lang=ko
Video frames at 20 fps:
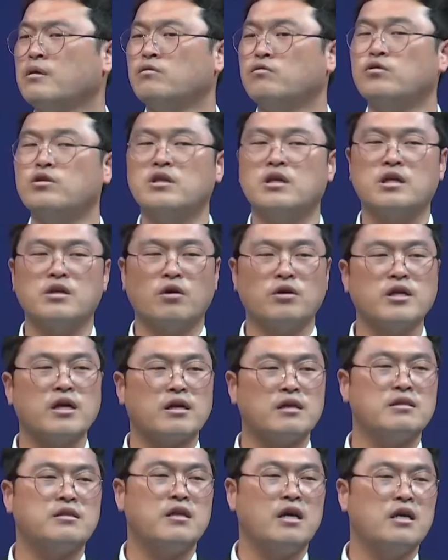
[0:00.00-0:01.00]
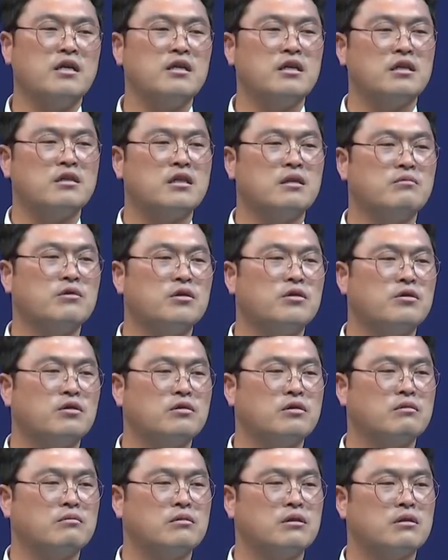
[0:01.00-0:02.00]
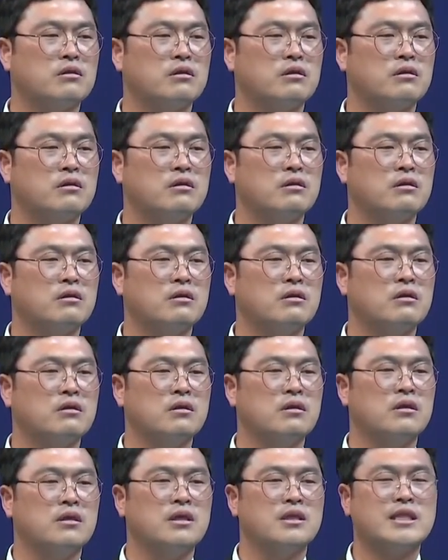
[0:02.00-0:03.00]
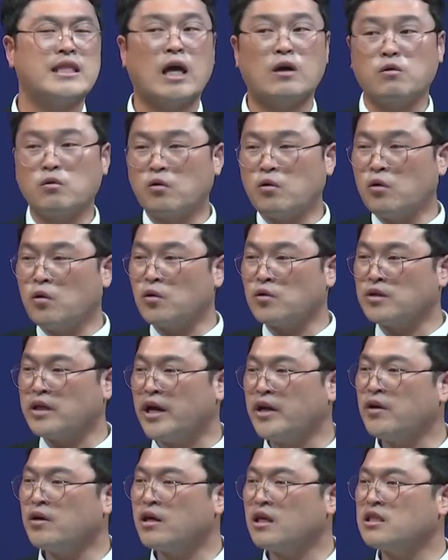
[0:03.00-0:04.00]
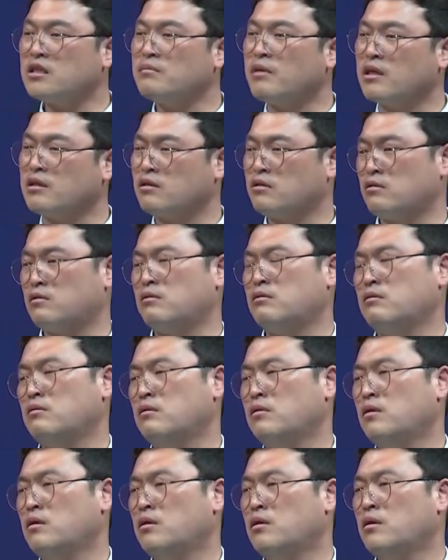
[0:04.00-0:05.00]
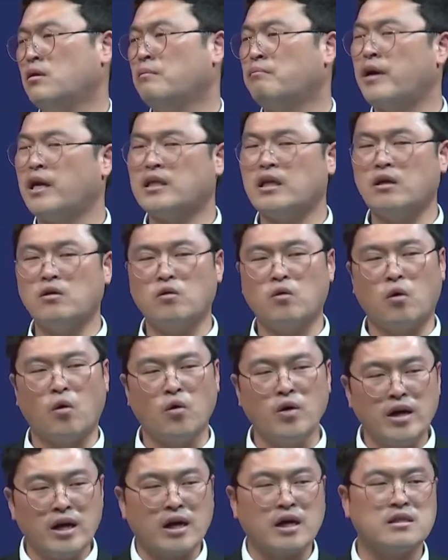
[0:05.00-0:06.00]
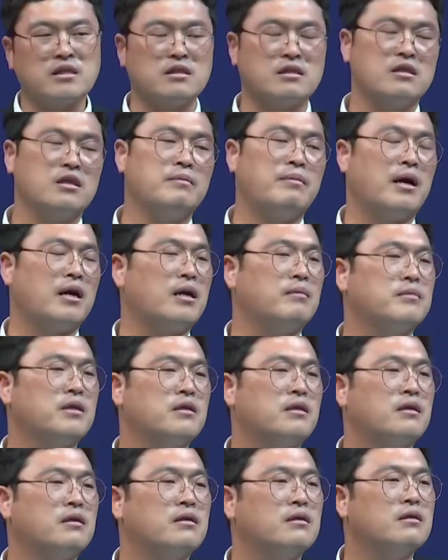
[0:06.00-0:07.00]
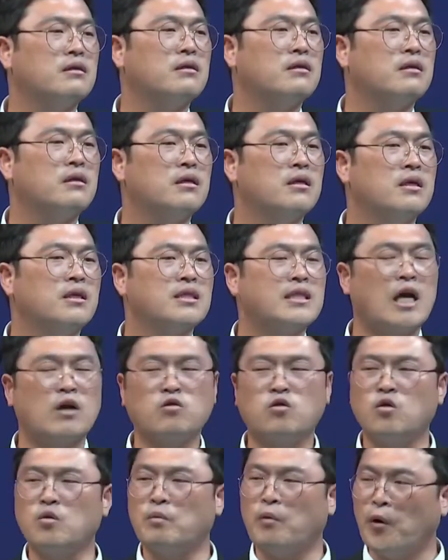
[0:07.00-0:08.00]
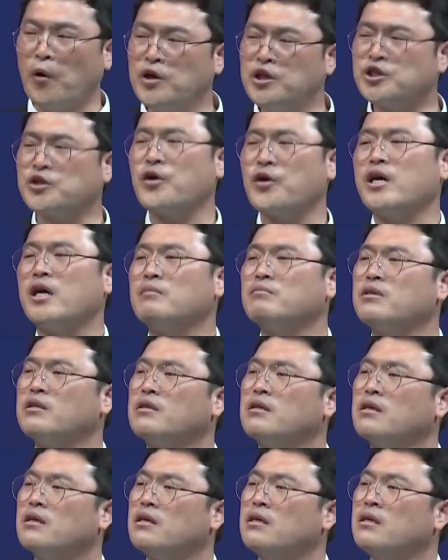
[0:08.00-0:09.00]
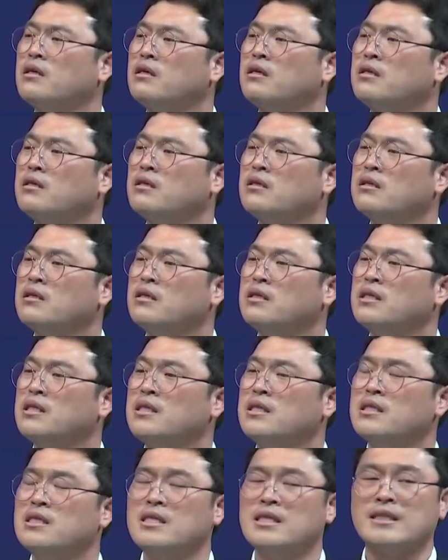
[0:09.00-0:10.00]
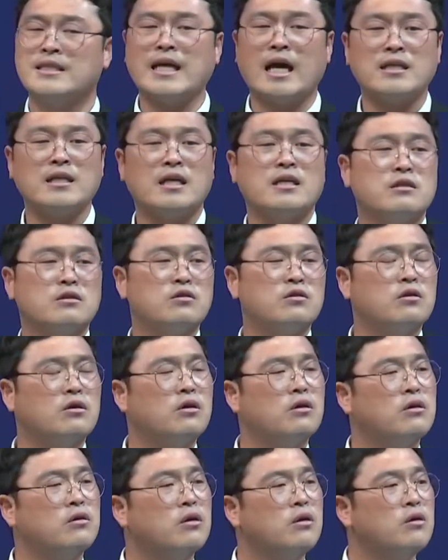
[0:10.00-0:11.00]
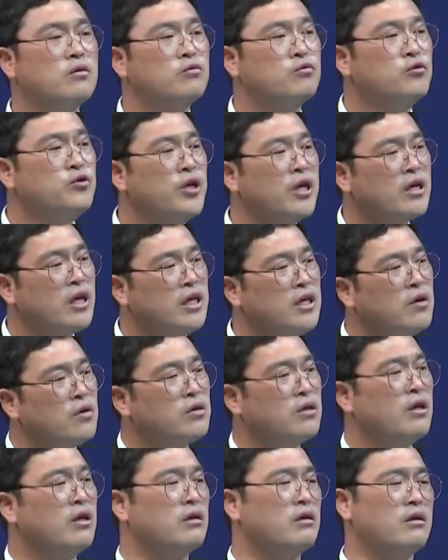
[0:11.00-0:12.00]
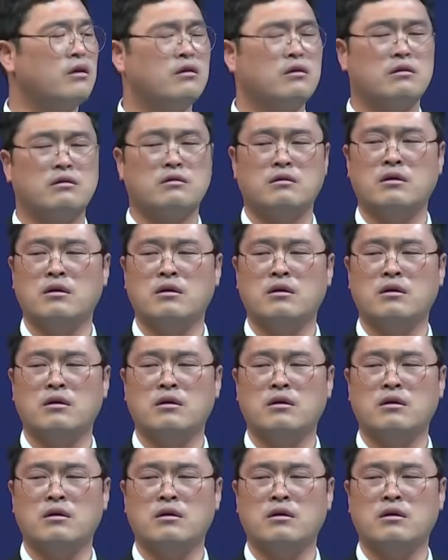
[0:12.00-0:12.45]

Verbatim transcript: 우리가 연약한 죄인이기 때문에 그렇습니다. 자꾸 내려가지 마시고 베델로 올라가시기를 바랍니다. 자꾸 모이셔야 합니다. 사단은요 우리에게 이렇게 얘기해요.